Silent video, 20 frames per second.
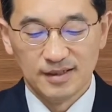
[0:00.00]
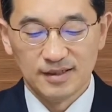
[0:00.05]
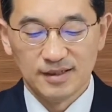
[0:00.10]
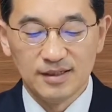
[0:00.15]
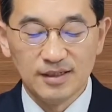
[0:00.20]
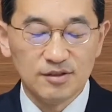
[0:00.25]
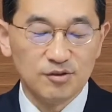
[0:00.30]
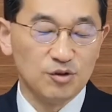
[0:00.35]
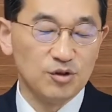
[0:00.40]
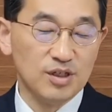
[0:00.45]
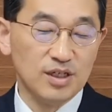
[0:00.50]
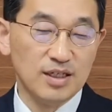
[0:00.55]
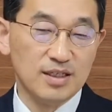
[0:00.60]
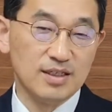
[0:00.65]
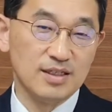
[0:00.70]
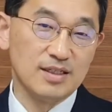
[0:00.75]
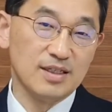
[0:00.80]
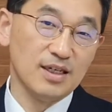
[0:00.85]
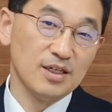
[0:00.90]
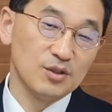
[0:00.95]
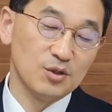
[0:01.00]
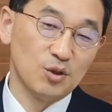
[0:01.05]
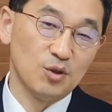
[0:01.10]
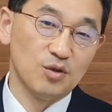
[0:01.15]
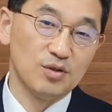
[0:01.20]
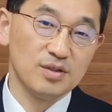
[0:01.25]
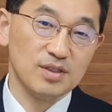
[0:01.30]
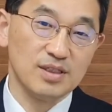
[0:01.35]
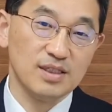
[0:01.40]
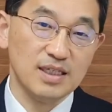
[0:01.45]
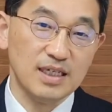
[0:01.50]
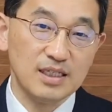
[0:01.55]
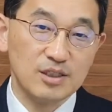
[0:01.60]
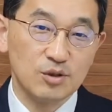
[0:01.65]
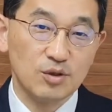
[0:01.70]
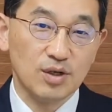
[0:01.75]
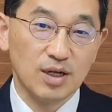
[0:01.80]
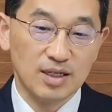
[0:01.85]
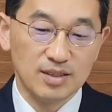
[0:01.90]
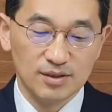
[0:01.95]
그 귀에 듣기에 좋은 그
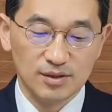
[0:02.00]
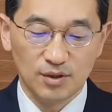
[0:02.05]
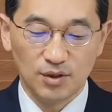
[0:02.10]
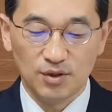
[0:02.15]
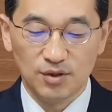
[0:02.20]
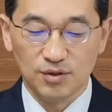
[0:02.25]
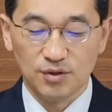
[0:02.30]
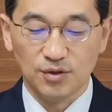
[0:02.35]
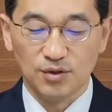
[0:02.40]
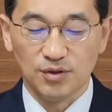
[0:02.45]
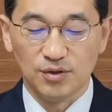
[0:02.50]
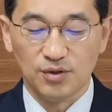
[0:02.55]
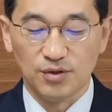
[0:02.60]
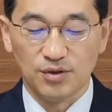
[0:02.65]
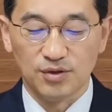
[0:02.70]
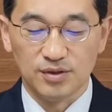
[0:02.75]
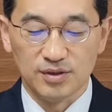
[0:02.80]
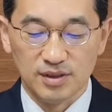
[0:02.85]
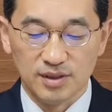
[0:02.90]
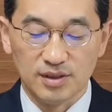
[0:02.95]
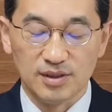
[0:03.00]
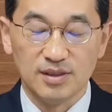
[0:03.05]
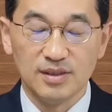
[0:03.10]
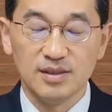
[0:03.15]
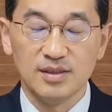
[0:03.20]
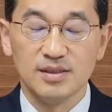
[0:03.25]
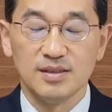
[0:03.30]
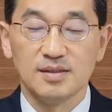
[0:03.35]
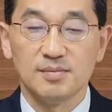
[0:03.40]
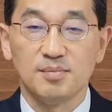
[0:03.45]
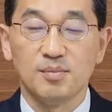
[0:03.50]
익숙한 설교를